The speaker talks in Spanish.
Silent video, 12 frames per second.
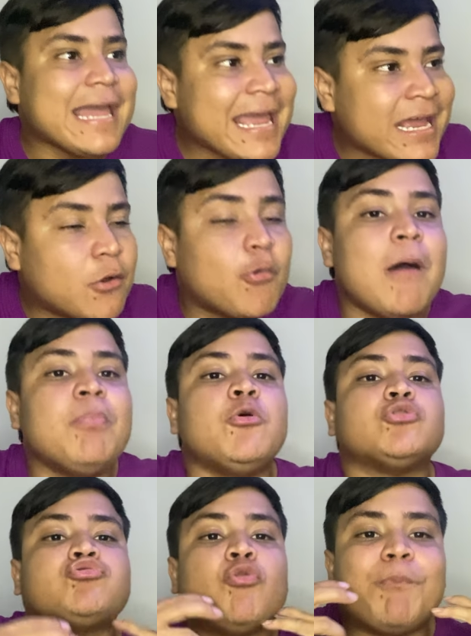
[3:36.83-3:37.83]
Es
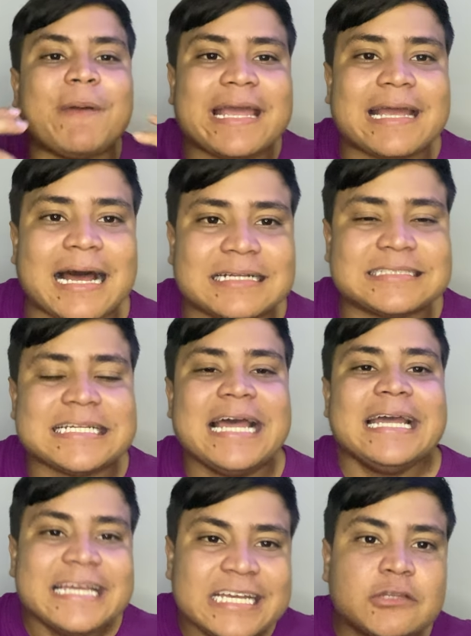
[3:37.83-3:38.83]
cuando tú pecas
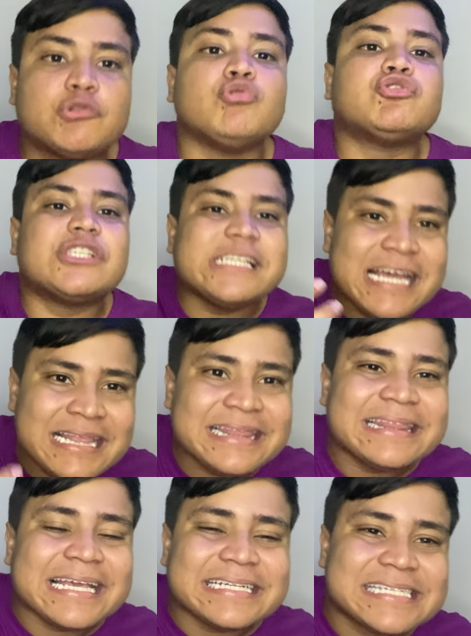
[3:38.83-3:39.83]
y tú
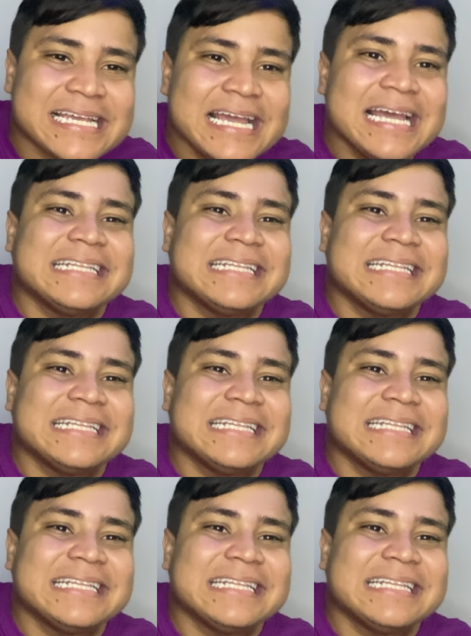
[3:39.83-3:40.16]
sientes